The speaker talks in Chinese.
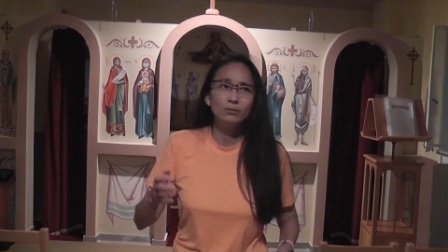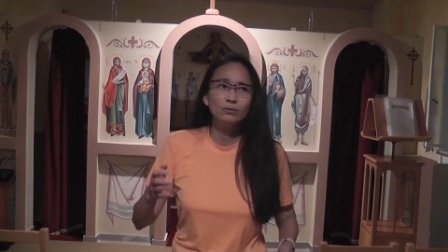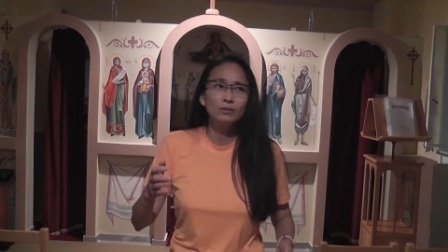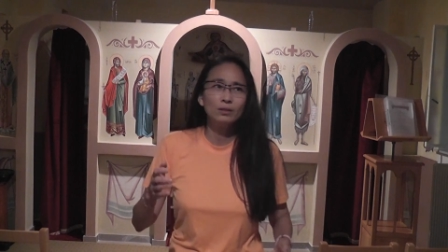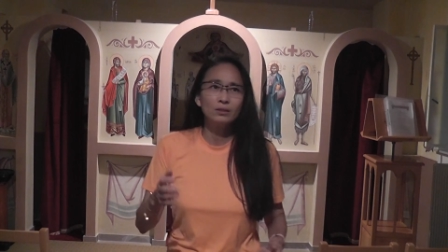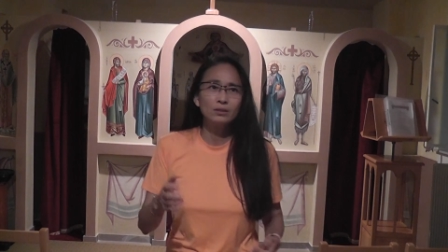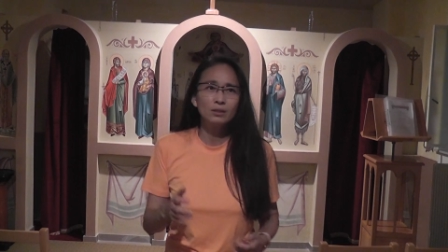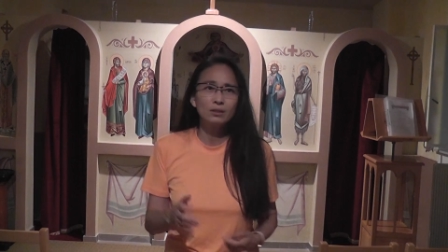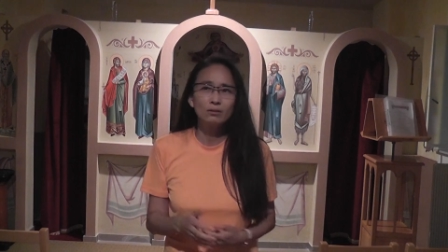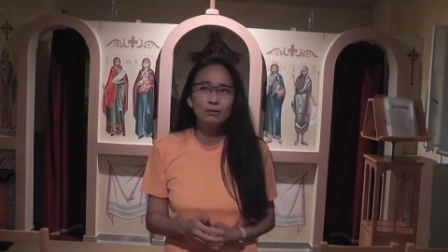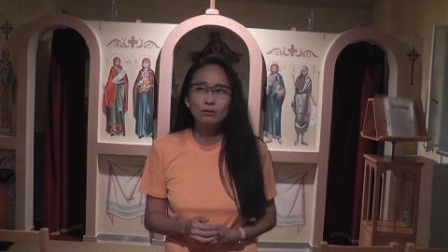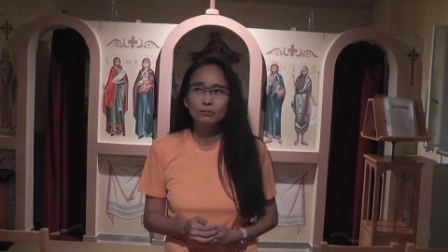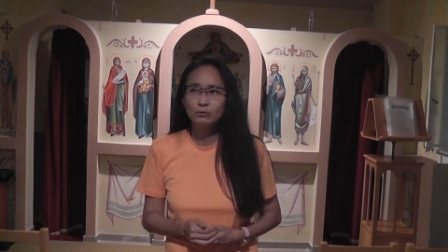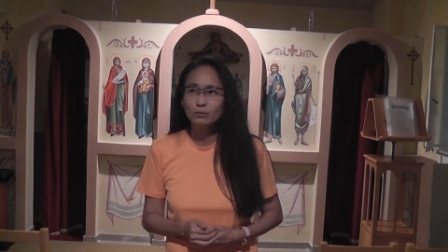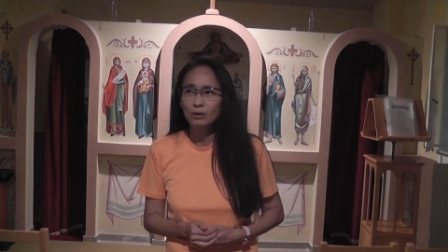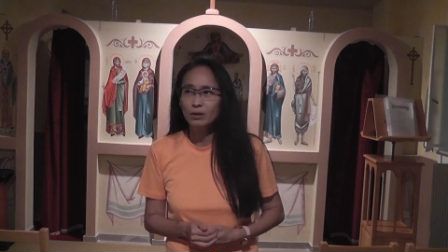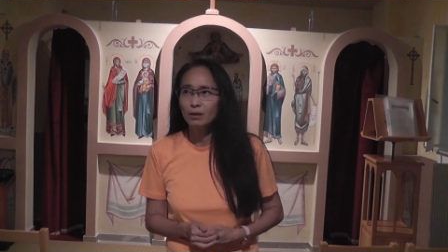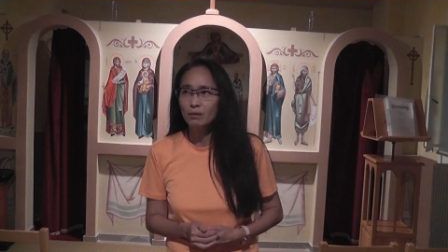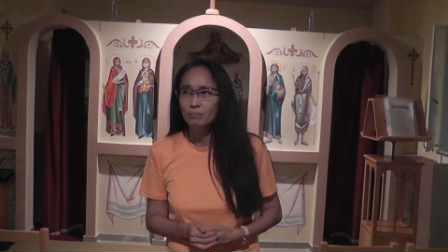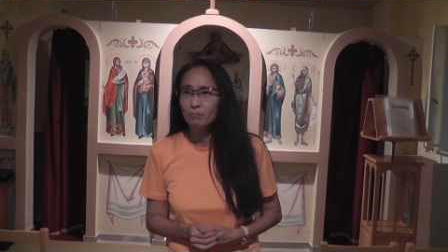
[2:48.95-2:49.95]
最近工作
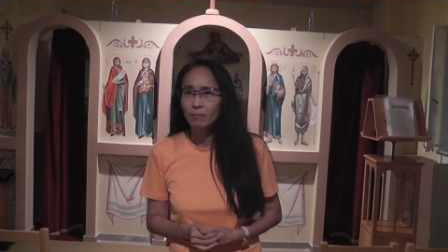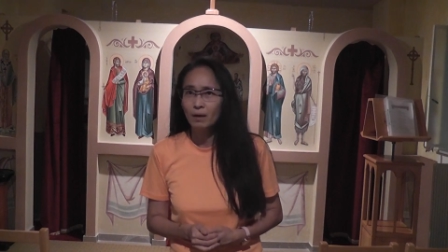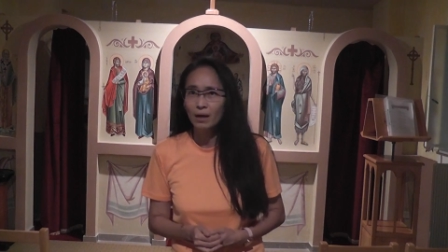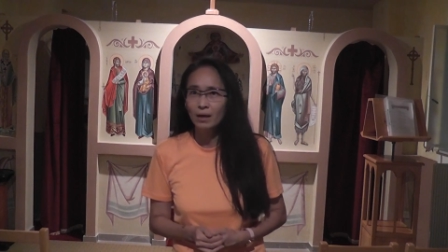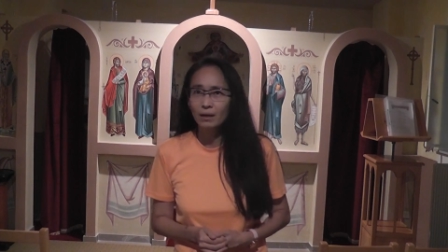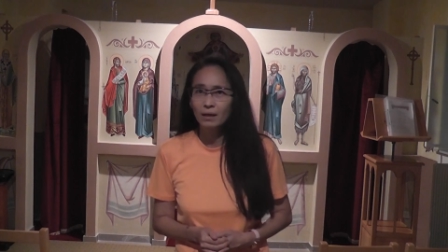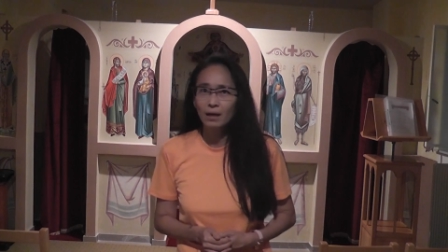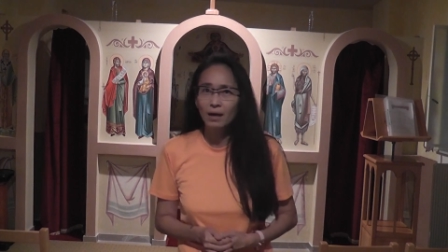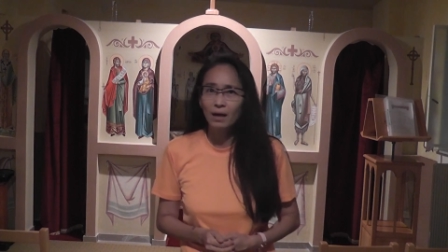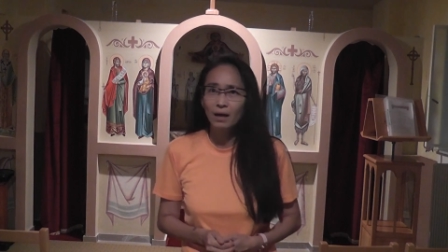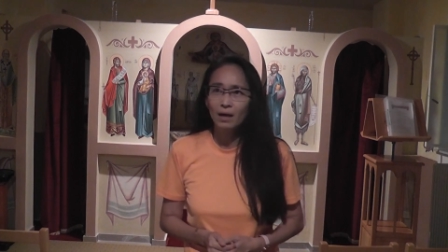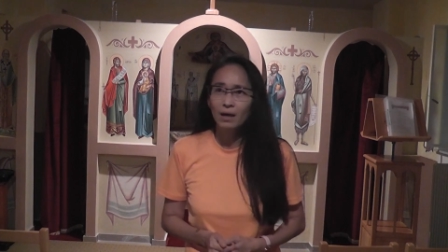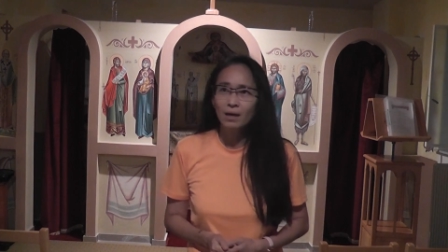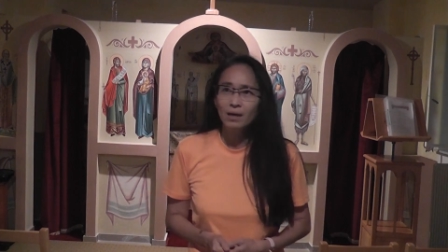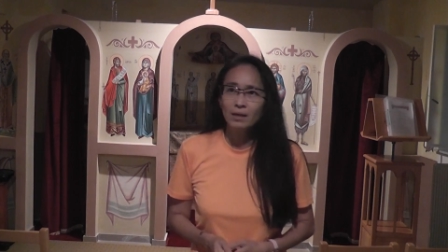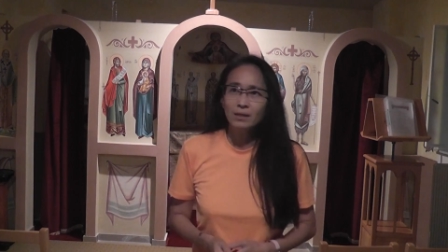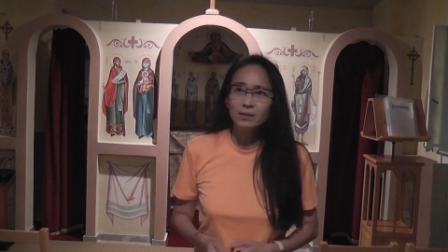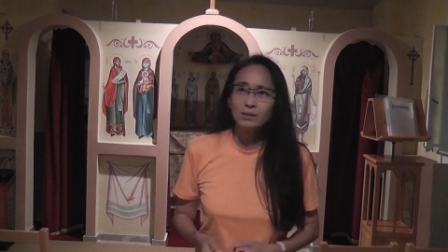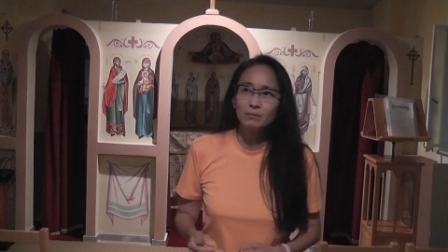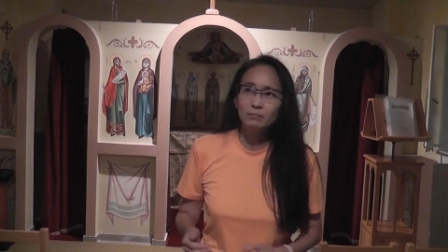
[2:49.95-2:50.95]
很忙啦，
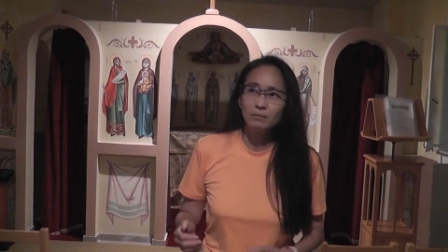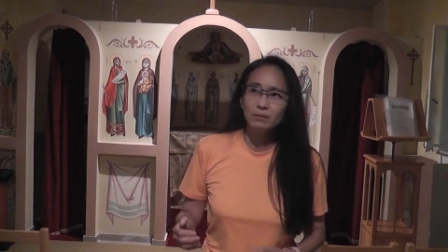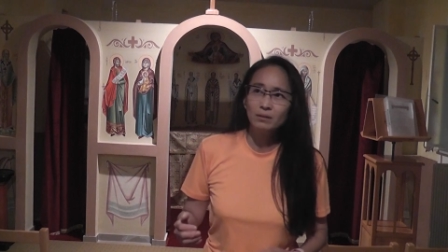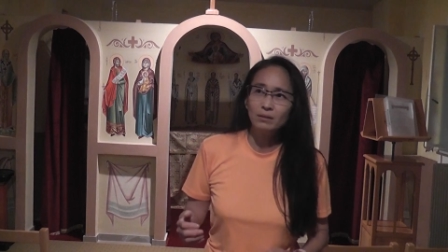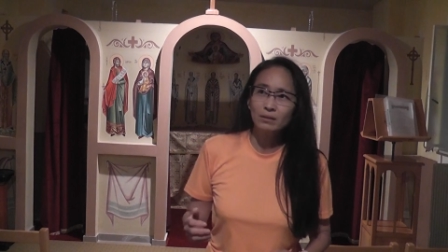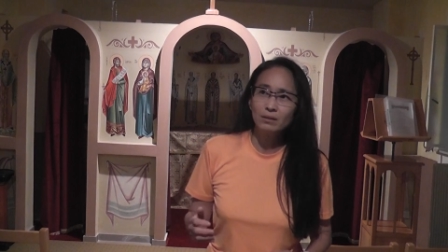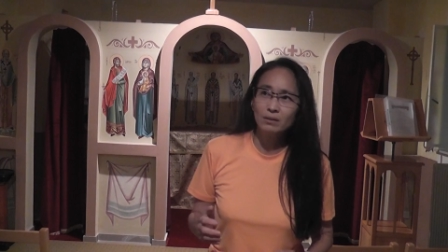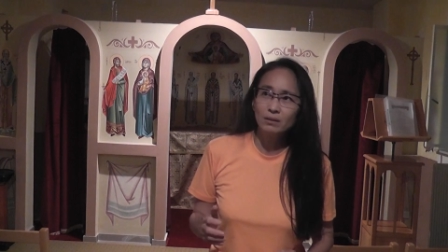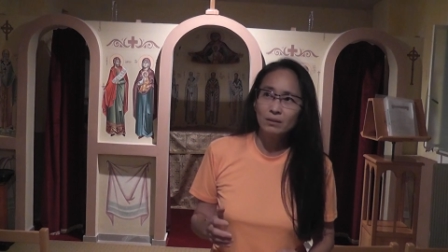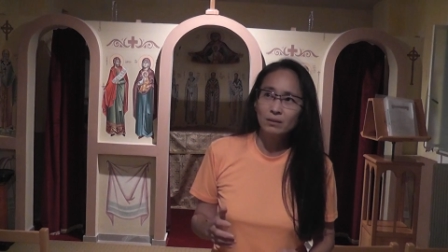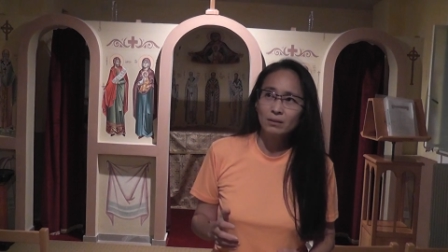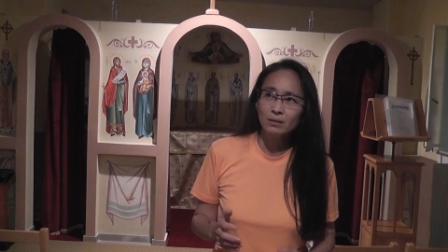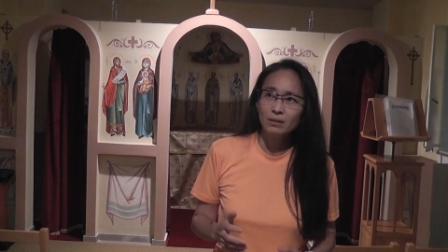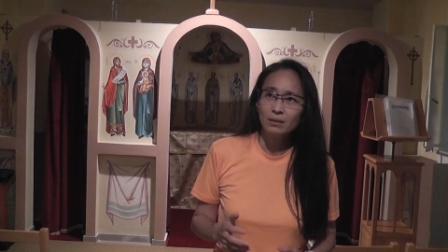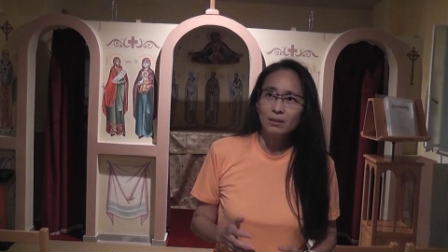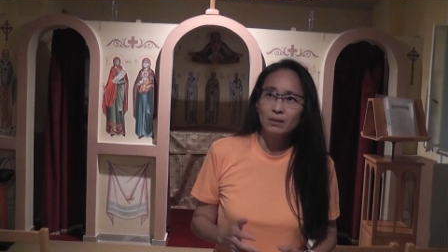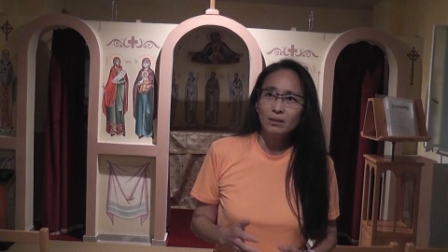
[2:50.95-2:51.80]
什么